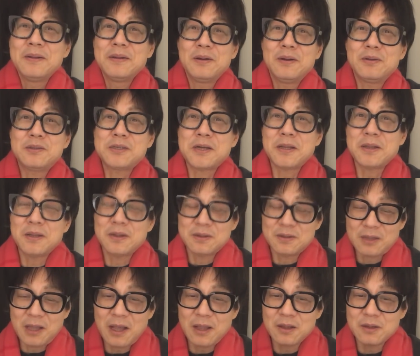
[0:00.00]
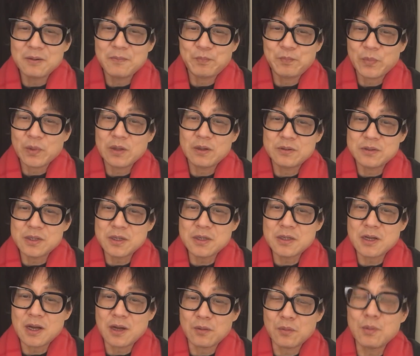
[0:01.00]
呃，占的它的
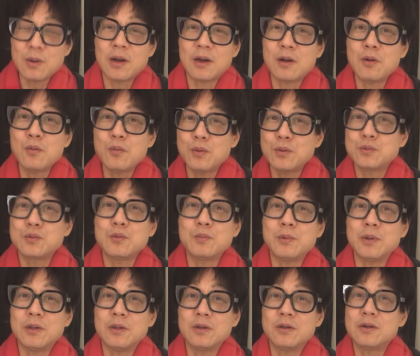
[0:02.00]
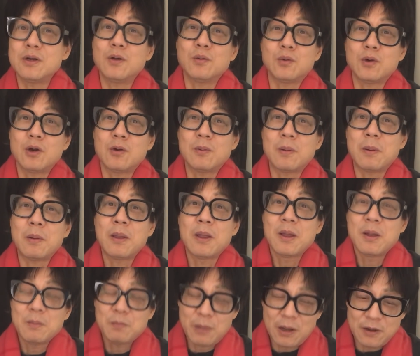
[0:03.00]
增长率啊，跟过去比，你知道多少吗？
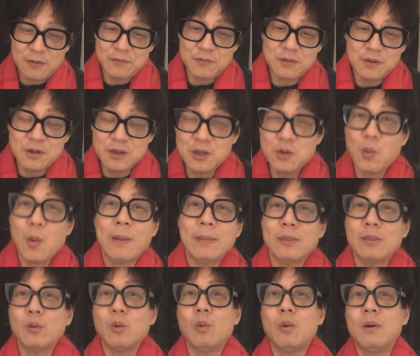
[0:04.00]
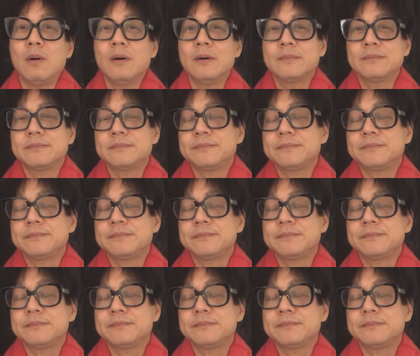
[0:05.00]
百分之一万多。